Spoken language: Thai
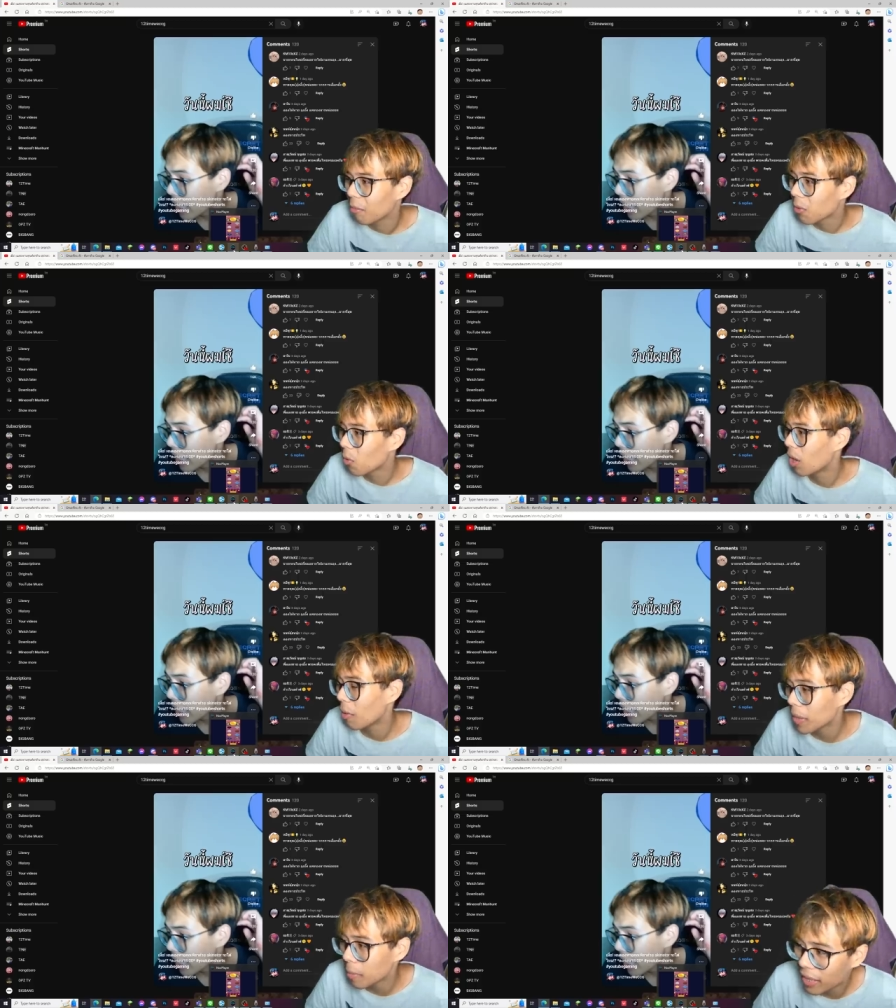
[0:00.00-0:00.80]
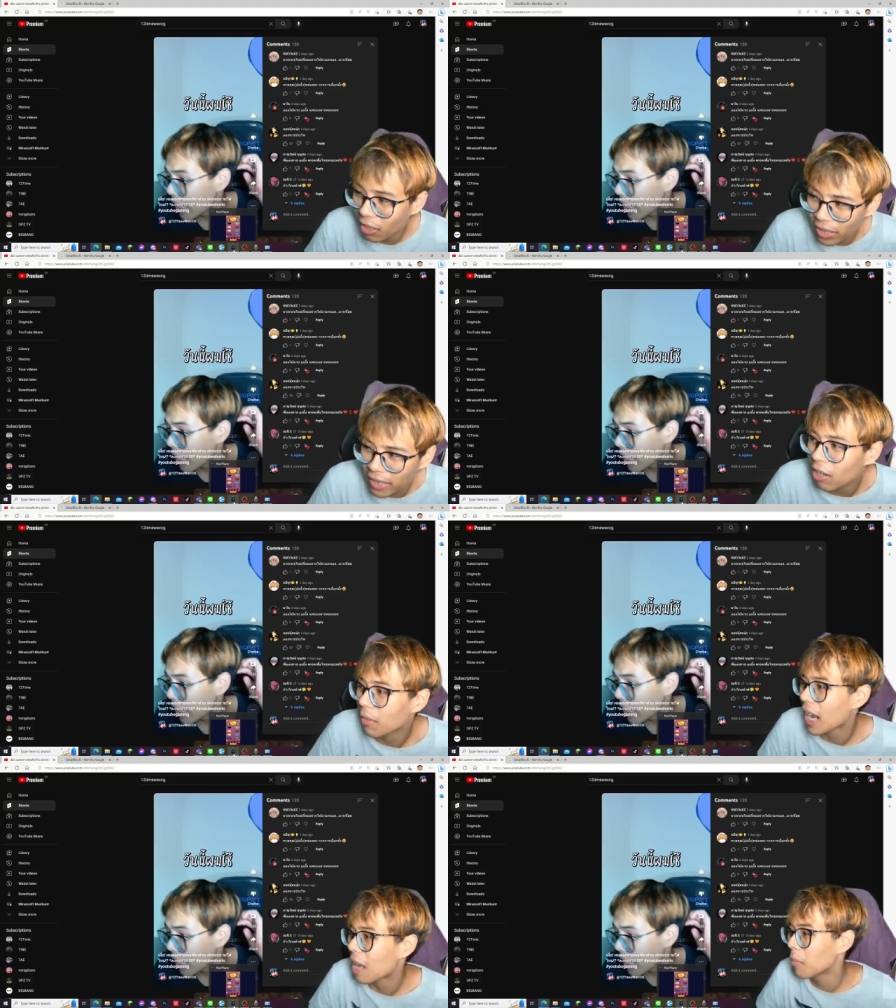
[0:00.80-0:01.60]
กลัวว่ามันจะเป็นคอนเทนต์เกี่ยวกับ
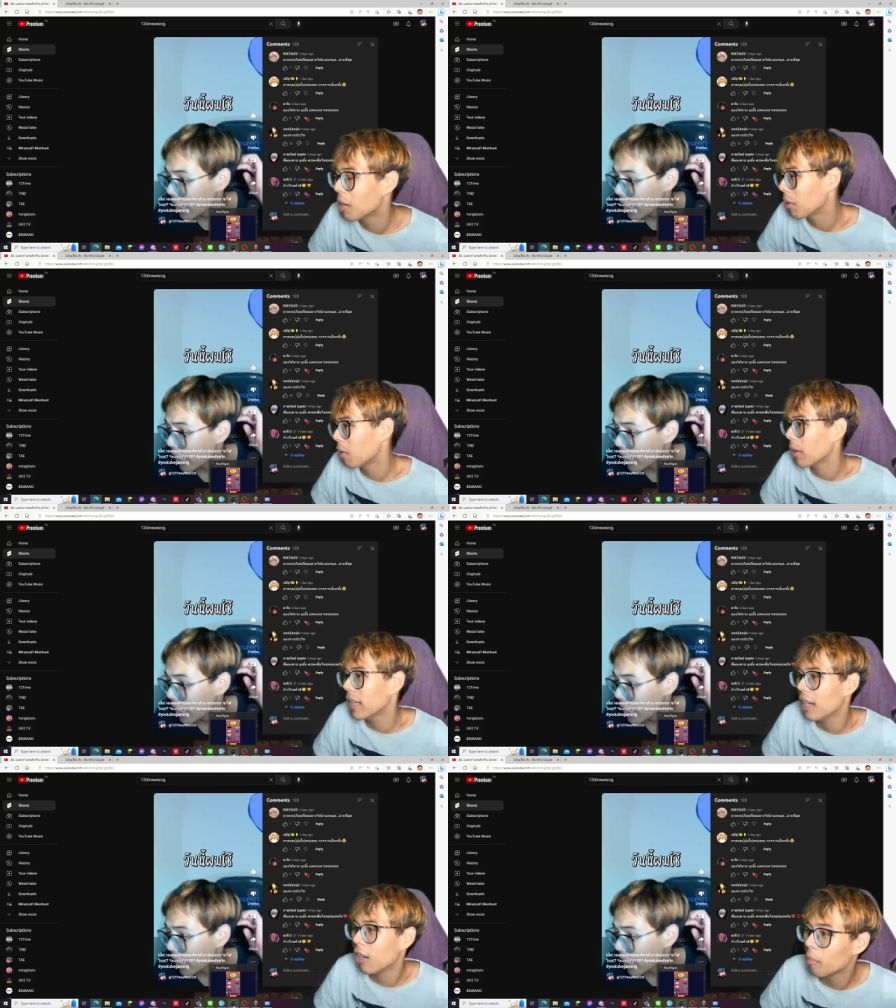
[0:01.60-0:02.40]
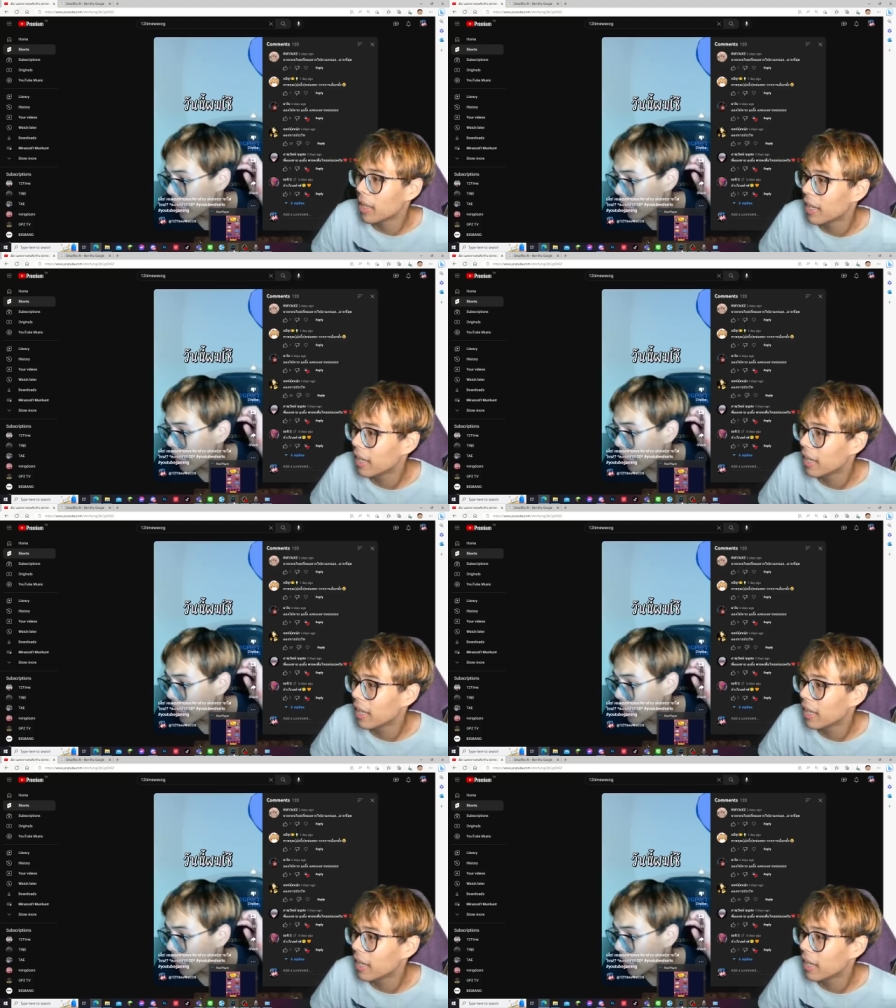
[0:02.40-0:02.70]
การเมือง เพราะวันนี้เราก็มี